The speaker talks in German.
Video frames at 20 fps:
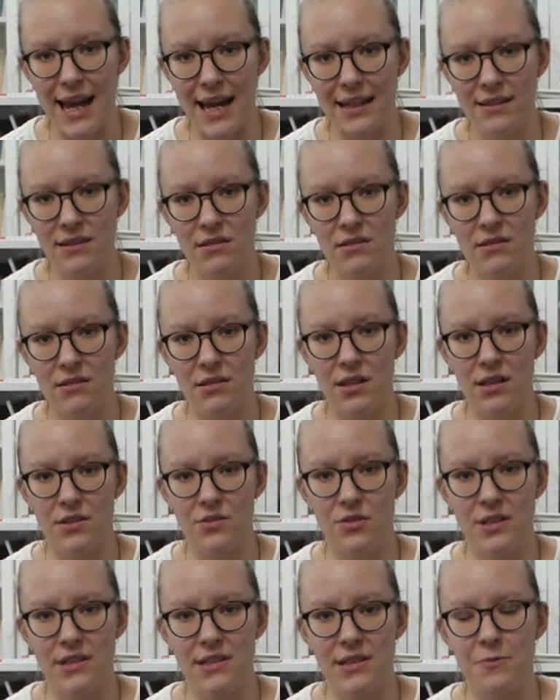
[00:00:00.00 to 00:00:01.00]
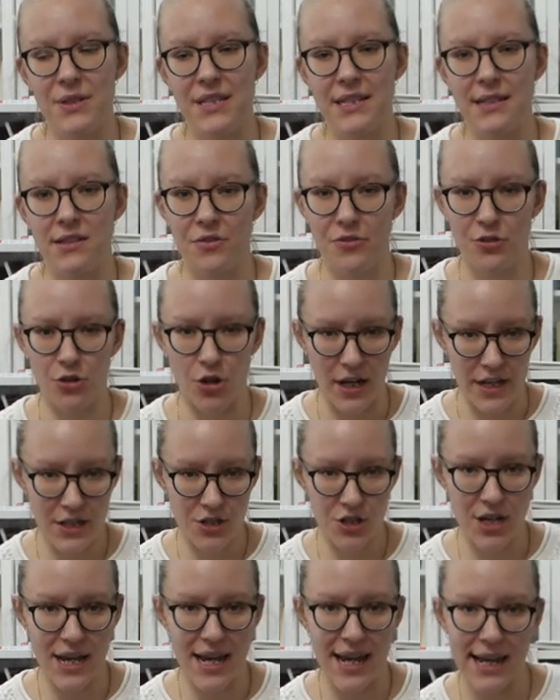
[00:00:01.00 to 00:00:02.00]
Land, also das ist bis jetzt auf
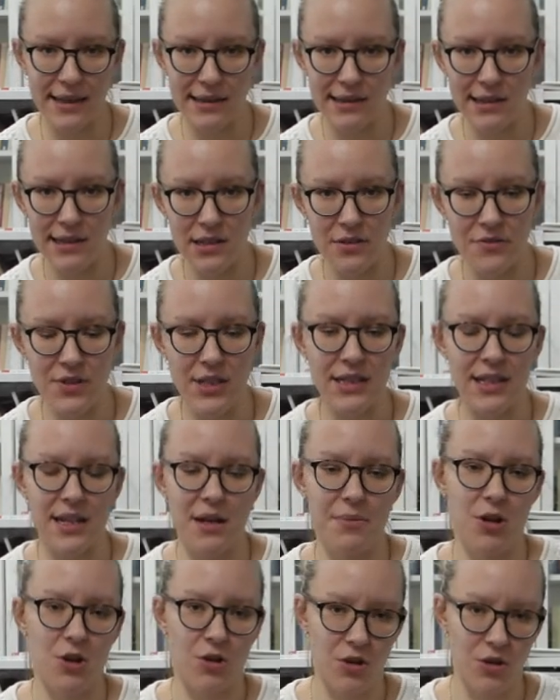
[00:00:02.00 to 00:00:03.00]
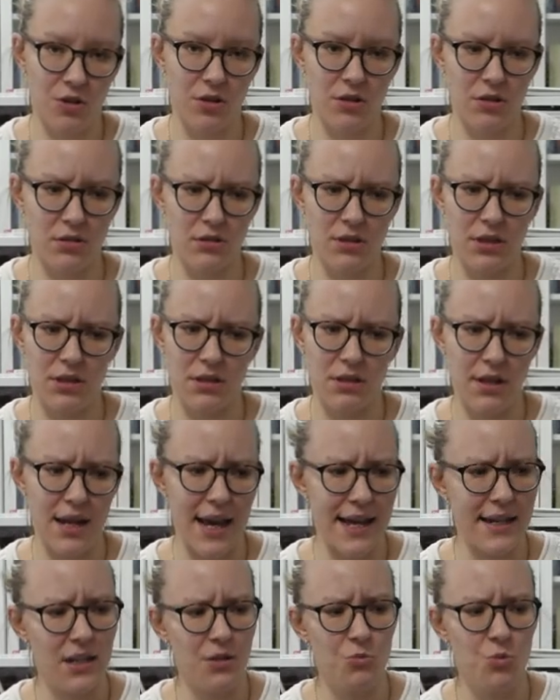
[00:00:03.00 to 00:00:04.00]
Deutsch erhältlich, wird dann aber auch in
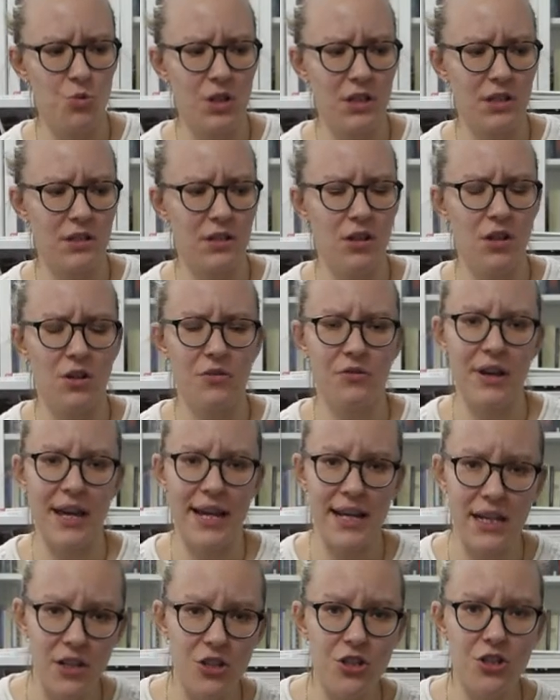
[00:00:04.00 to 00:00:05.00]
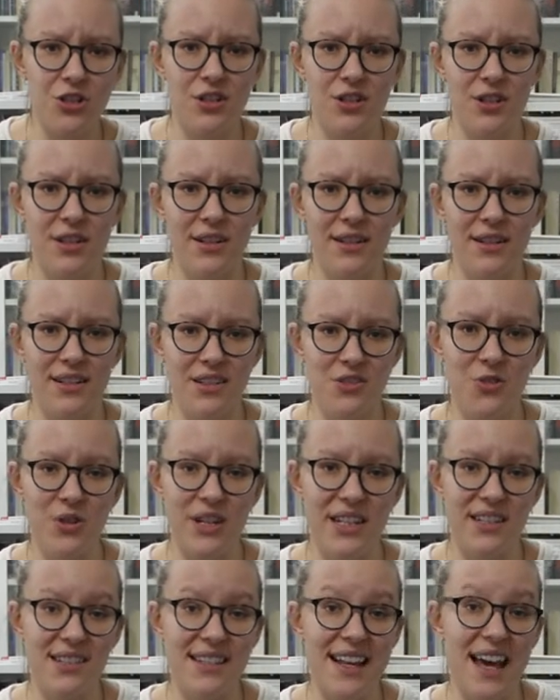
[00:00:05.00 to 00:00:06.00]
einigen Monaten auf Englisch äh, zu
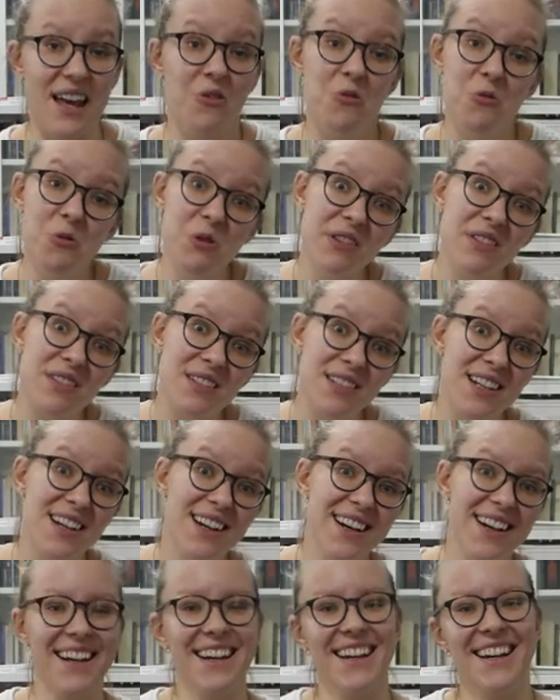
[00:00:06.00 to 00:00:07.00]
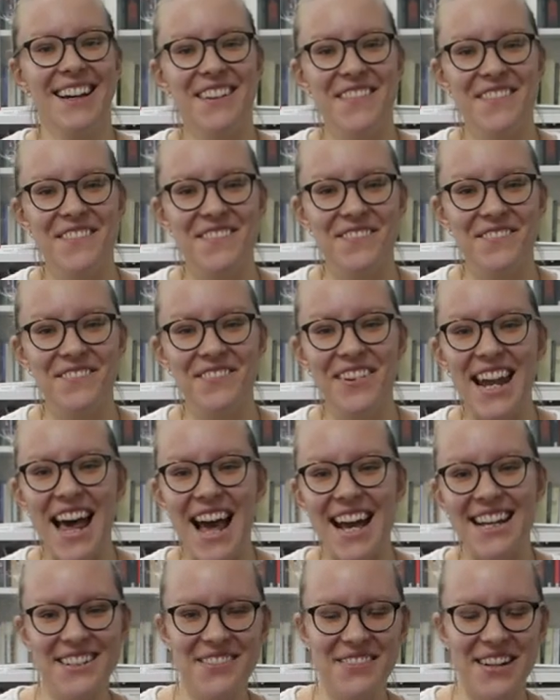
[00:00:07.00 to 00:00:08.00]
lesen sein. Und
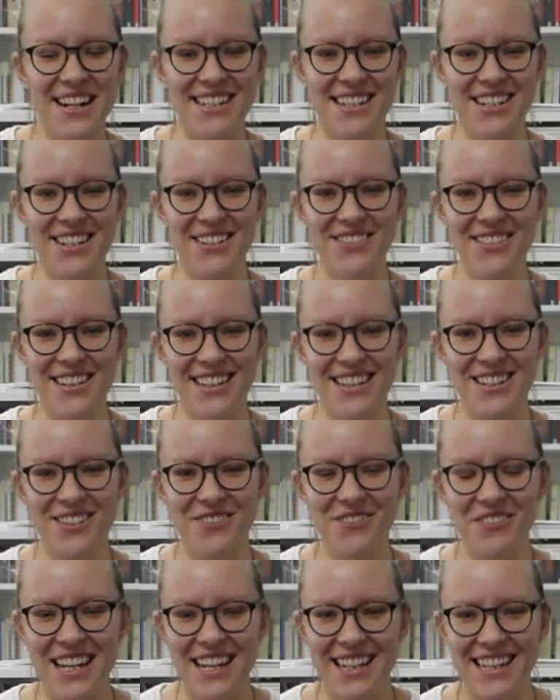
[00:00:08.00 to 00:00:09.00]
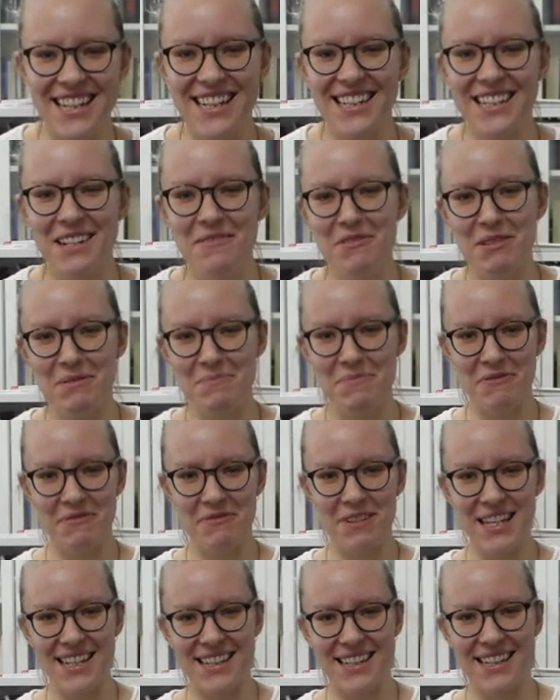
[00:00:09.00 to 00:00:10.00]
Vielleicht, weil sich unter den Zusehern irgendjemand
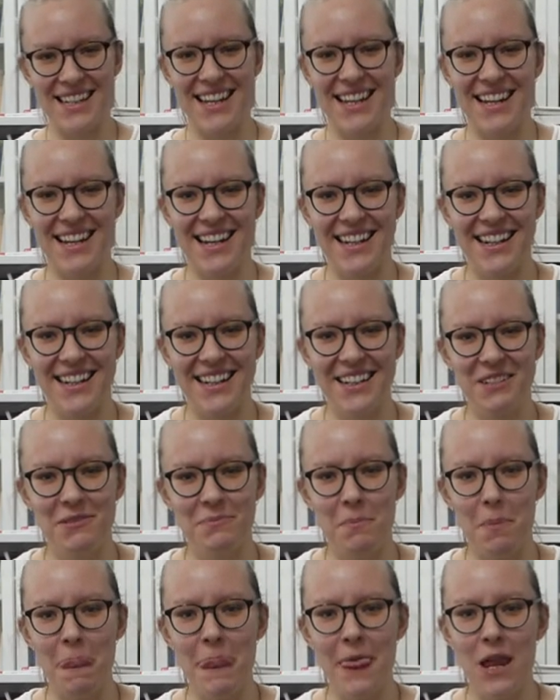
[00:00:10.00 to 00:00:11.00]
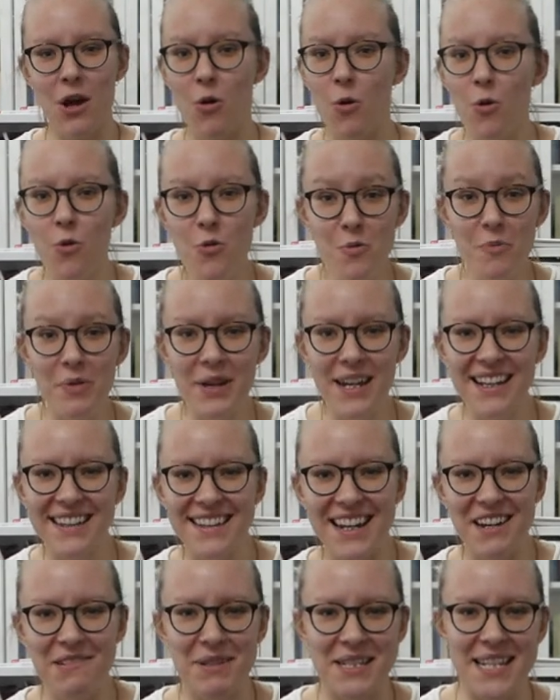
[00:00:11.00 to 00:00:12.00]
befindet, der ähm, unbedingt
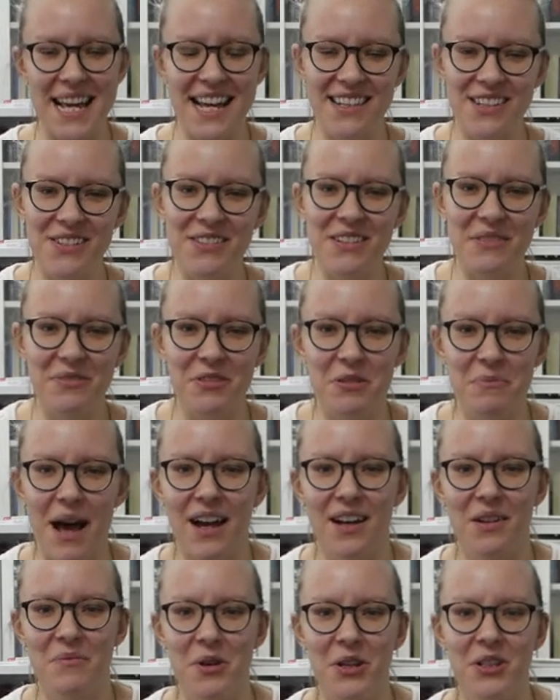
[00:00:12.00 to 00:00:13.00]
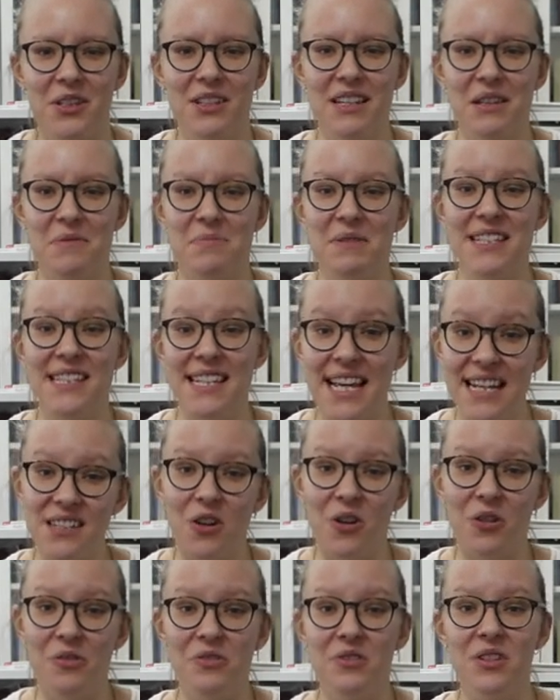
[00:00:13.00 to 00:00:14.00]
eine Übersetzung davon machen möchte. Ich bin sehr,
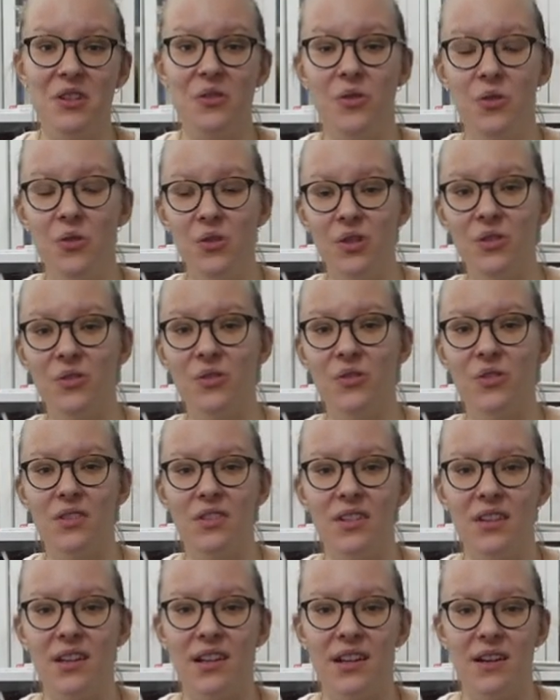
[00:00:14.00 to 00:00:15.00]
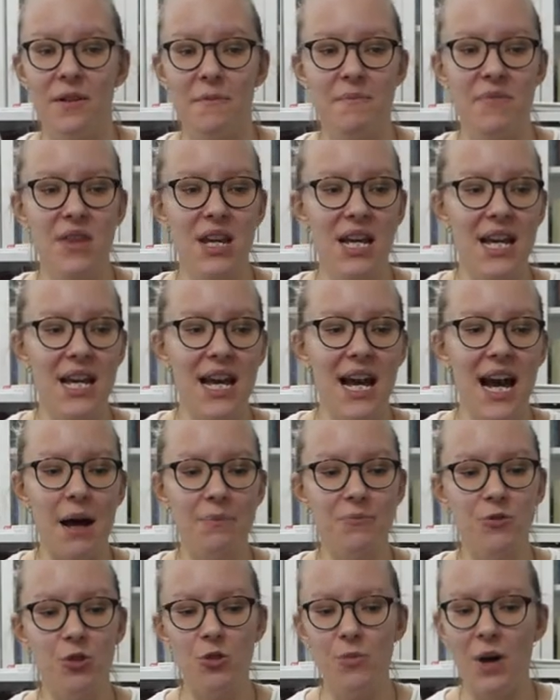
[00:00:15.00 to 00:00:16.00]
sehr offen dafür und ähm,
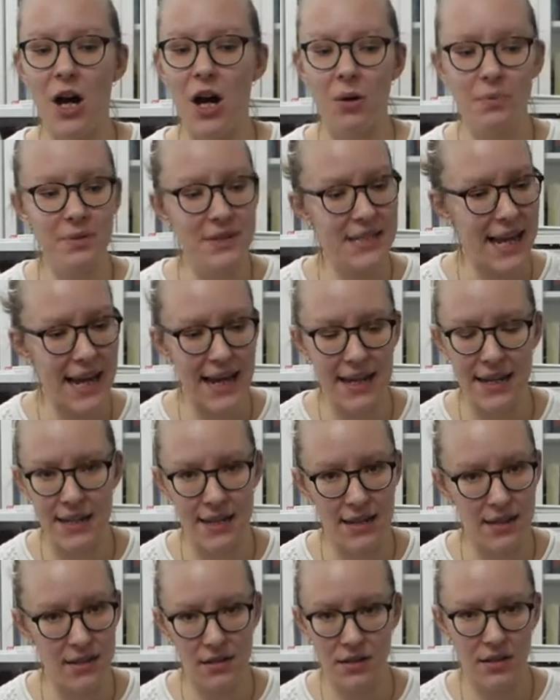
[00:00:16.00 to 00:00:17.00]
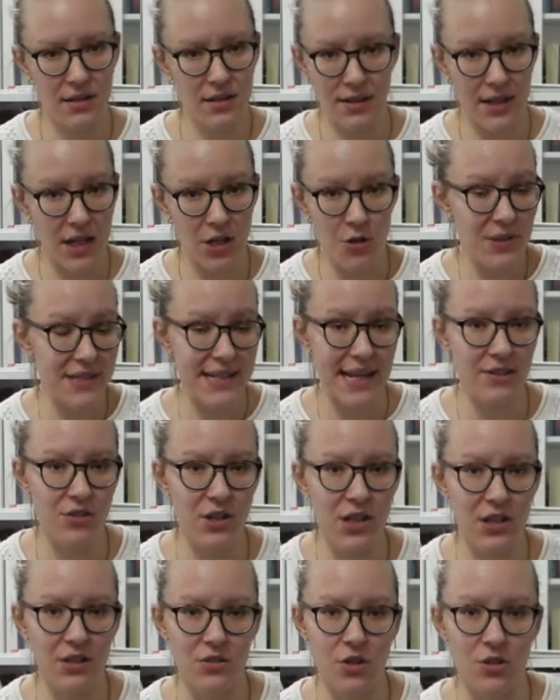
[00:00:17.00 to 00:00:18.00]
habe noch überhaupt keine, keine
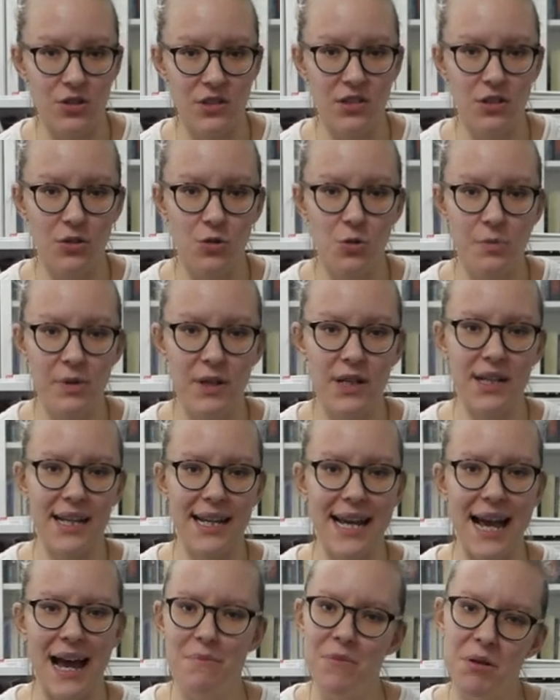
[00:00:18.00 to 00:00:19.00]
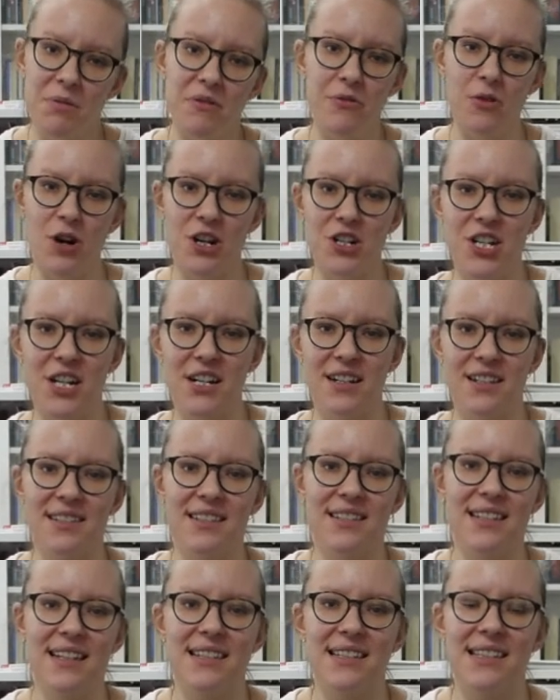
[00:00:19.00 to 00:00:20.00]
Übersetzungen aus Osteuropa. Kann mir aber vorstellen, dass
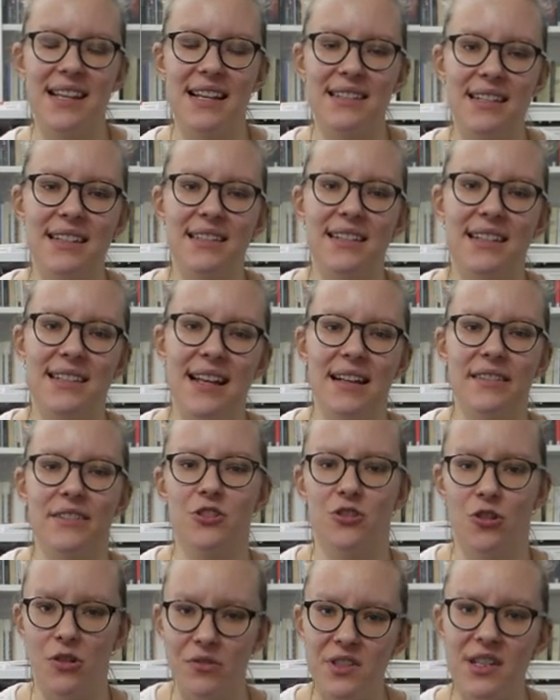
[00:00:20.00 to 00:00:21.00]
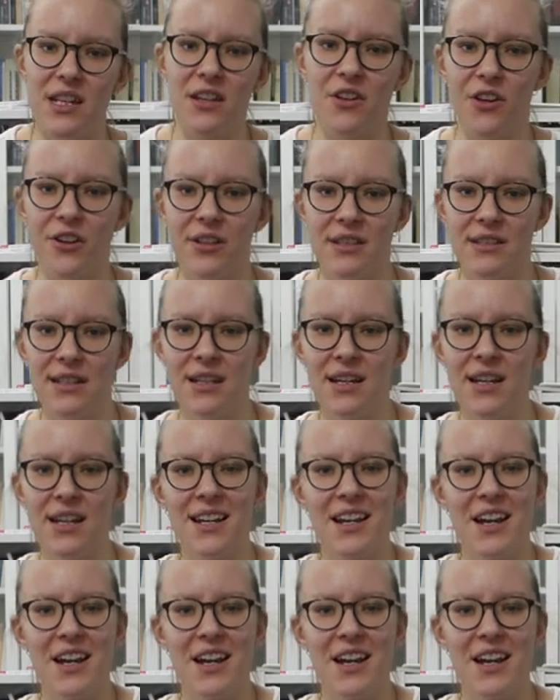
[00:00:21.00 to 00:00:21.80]
das ein sehr, sehr interessanter Stoff sein könnte.